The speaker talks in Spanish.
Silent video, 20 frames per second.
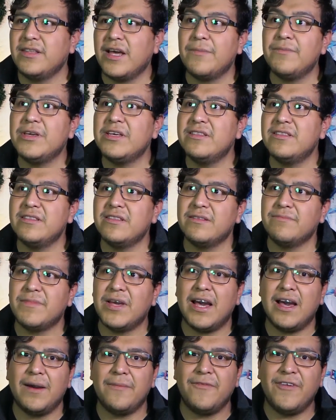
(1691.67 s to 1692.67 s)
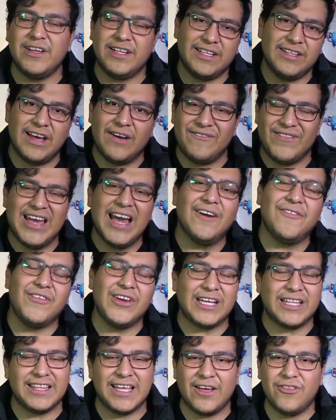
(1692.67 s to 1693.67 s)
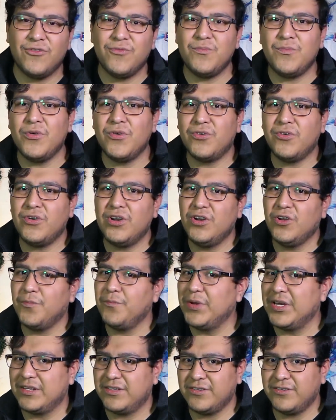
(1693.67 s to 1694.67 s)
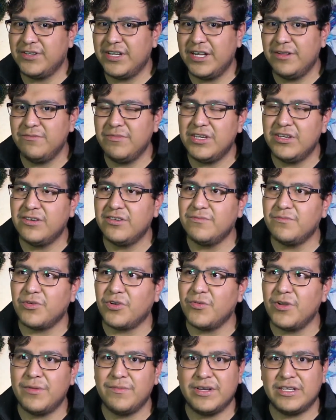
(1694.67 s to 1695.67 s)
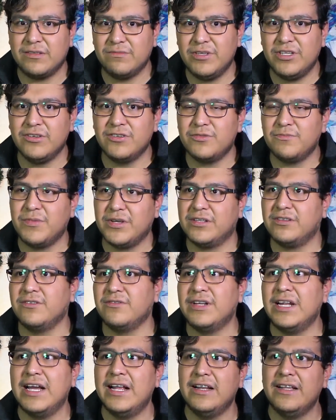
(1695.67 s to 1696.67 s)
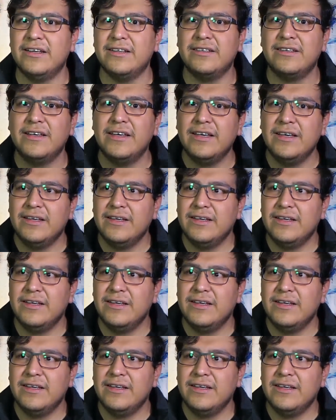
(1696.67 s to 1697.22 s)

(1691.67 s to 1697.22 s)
También me ha, afectado un poco en lo personal mío, en problemas míos personales,